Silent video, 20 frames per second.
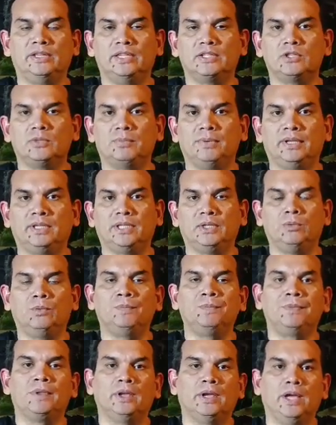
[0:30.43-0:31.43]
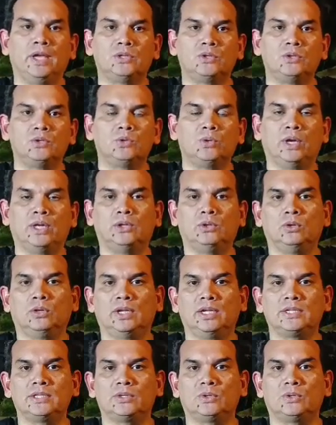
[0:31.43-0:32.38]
de este operativo es un sujeto que